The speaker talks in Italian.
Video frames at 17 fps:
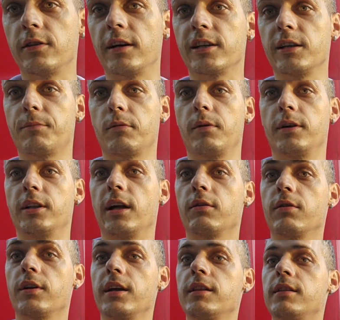anche il problema della
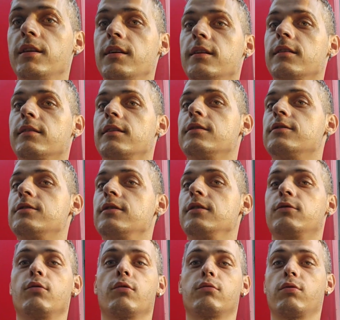corrente che
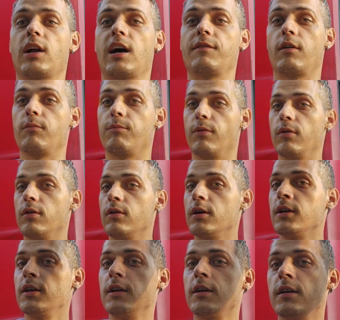ci torturava un po'
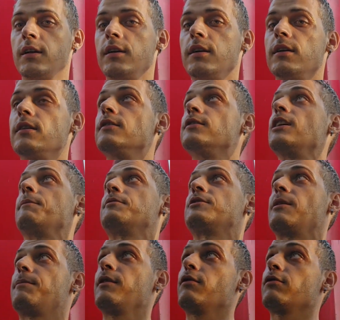
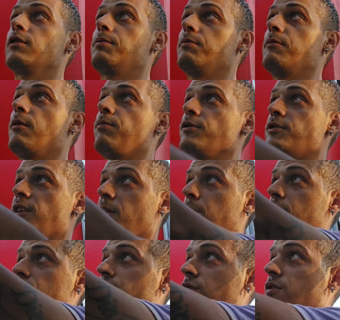sapevo che prima o poi
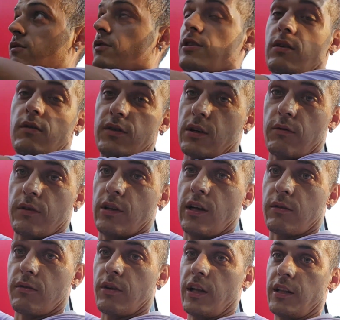sarebbe successo questa cosa qui
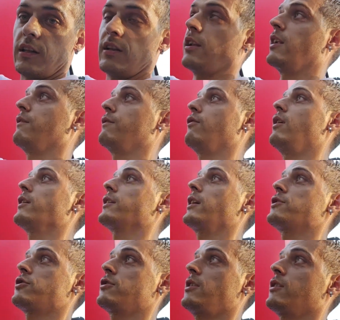della corrente l'avevo anche
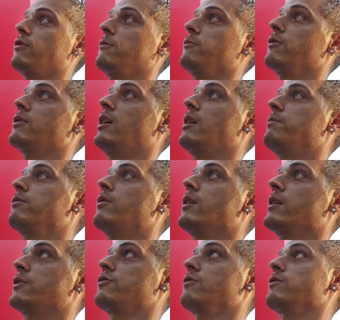accennato al mio capo
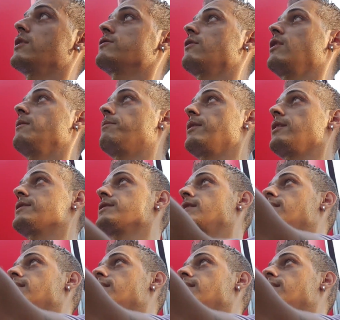guarda c'è una sola presa